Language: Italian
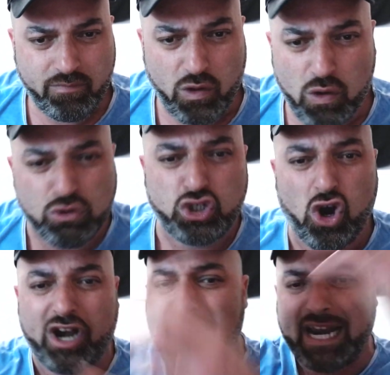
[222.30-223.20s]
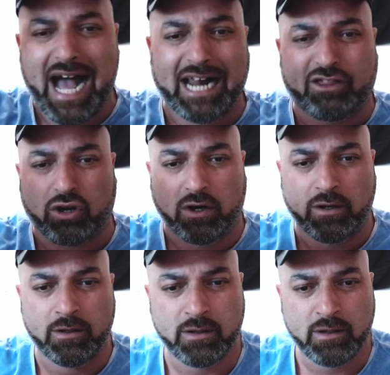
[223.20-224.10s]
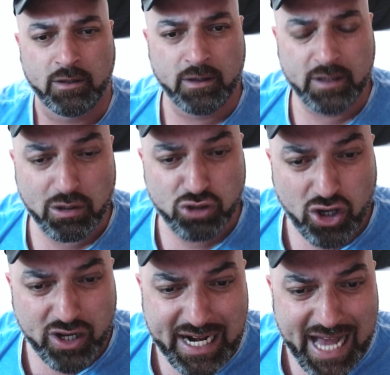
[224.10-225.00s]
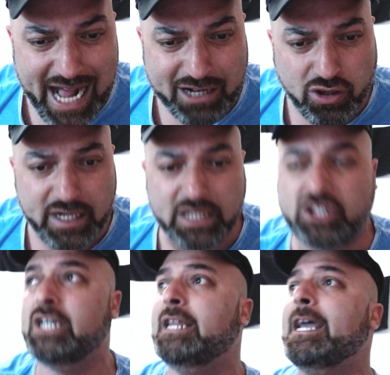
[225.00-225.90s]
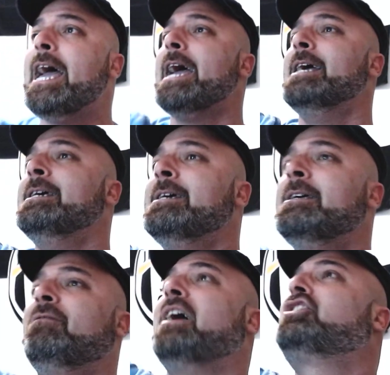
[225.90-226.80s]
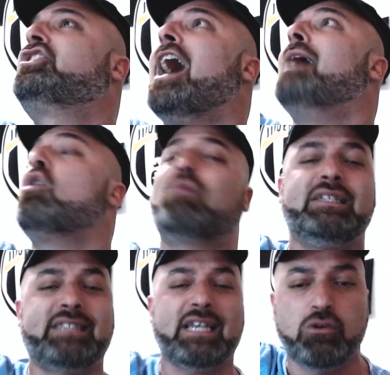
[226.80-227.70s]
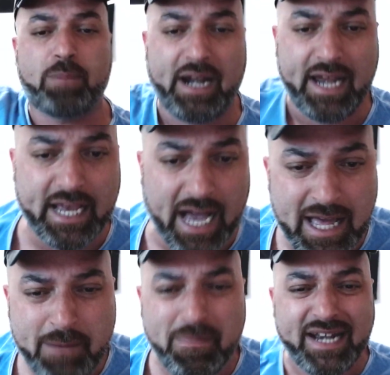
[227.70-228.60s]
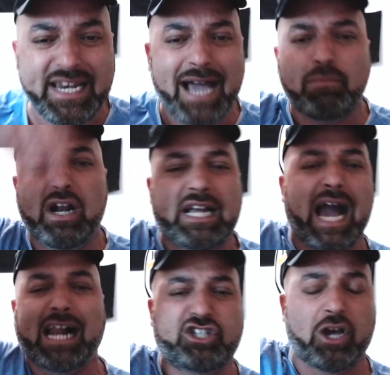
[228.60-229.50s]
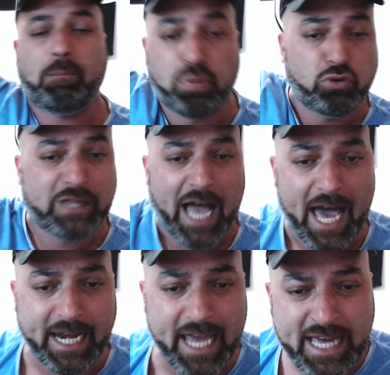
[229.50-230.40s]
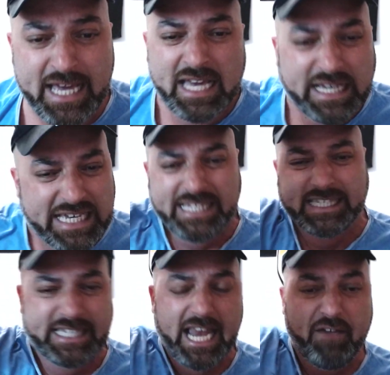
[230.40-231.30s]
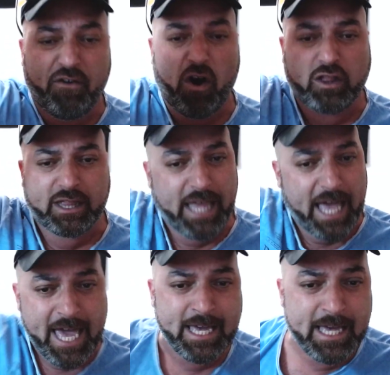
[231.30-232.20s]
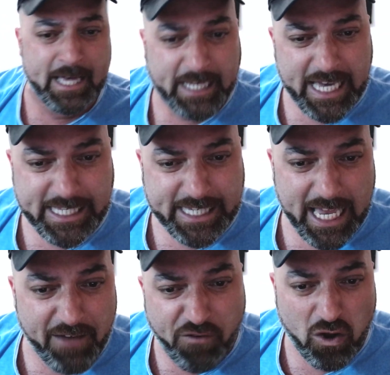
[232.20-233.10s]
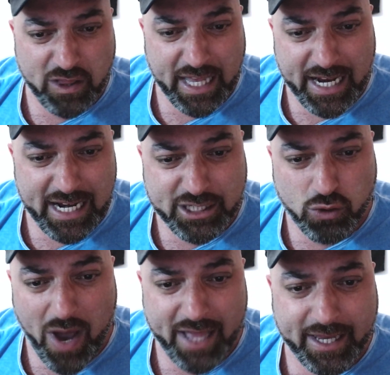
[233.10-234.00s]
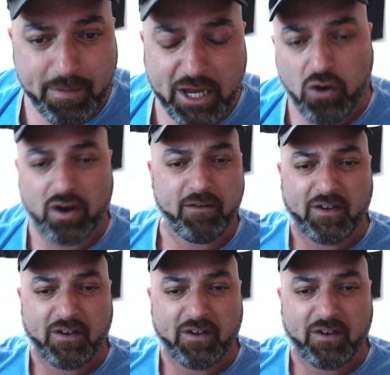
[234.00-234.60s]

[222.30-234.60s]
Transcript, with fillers: un giorno all'altro, da un giorno all'altro e decidi, eh, facciamo questa Superlega, mandiamo il calcio a puttane, chi se ne fotte? chi se ne fotte delle squadre minori,